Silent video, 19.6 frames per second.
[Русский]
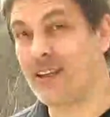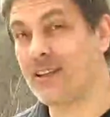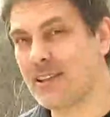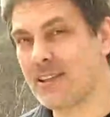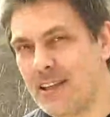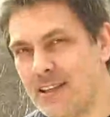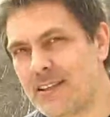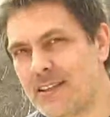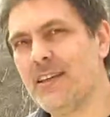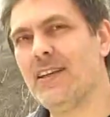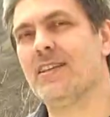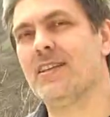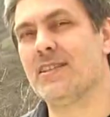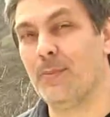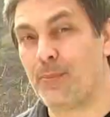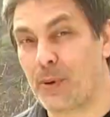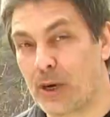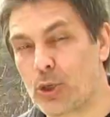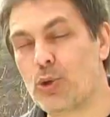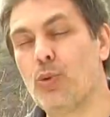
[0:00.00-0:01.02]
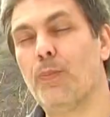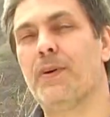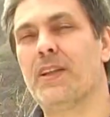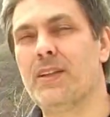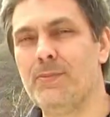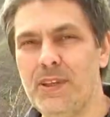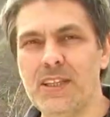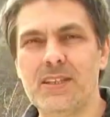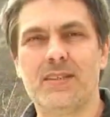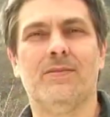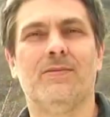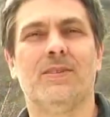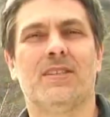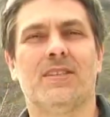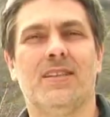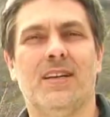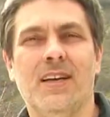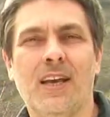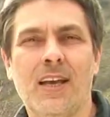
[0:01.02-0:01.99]
если интересно, прошу
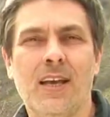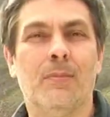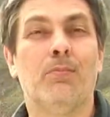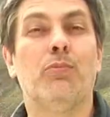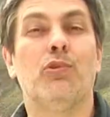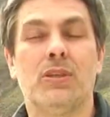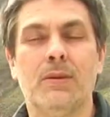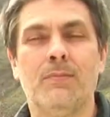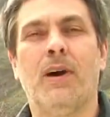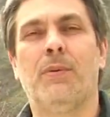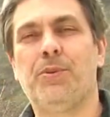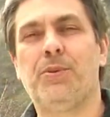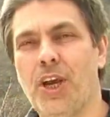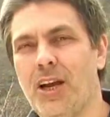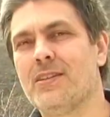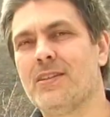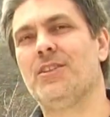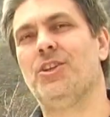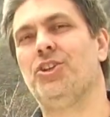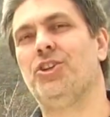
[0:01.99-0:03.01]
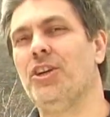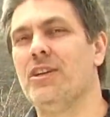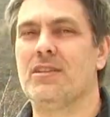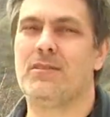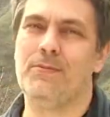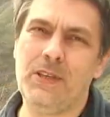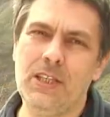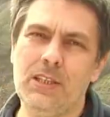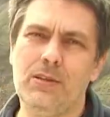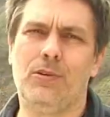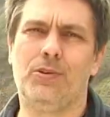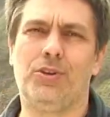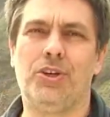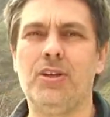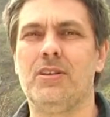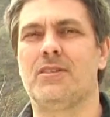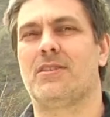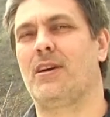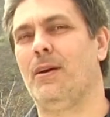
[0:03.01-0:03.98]
подписываться, будем общаться через видео,
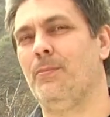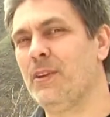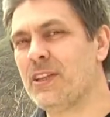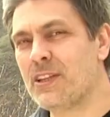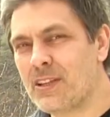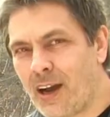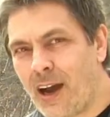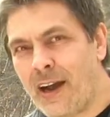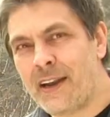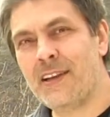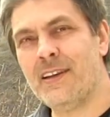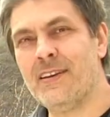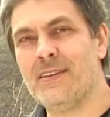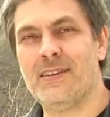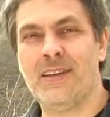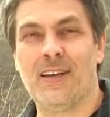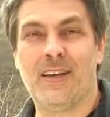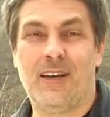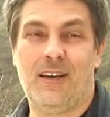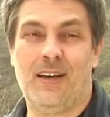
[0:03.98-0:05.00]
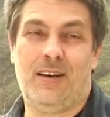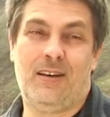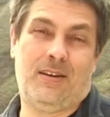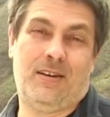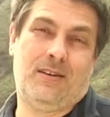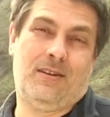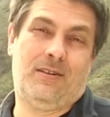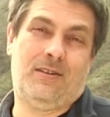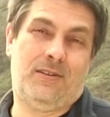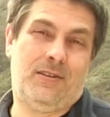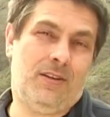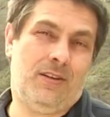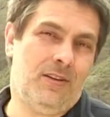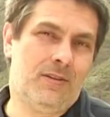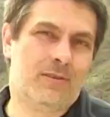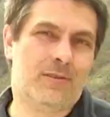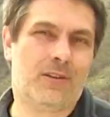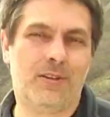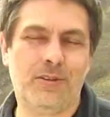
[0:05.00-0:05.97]
через комментарии. Э,
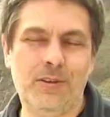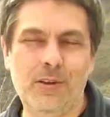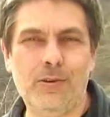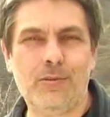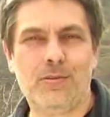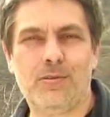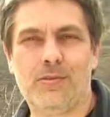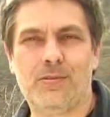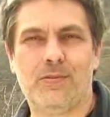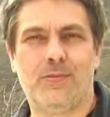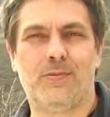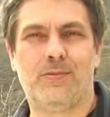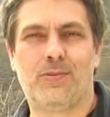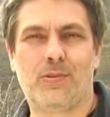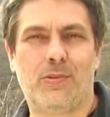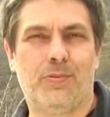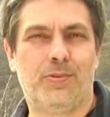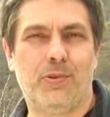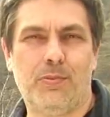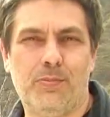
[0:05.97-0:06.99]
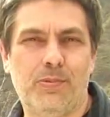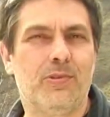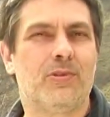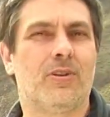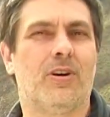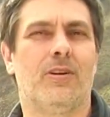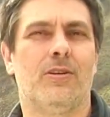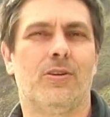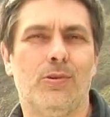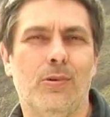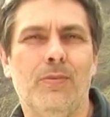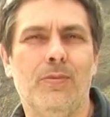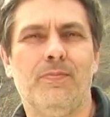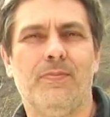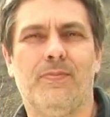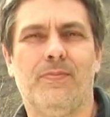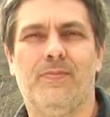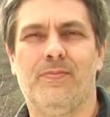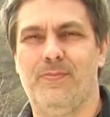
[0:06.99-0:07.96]
и надеюсь, э, что все будет хорошо.
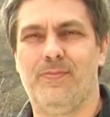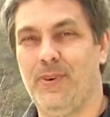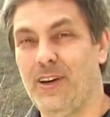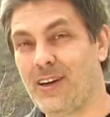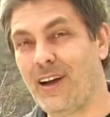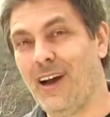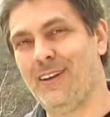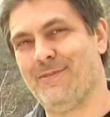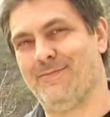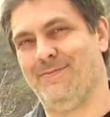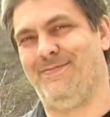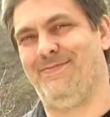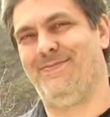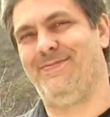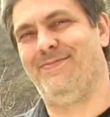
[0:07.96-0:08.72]
Пока!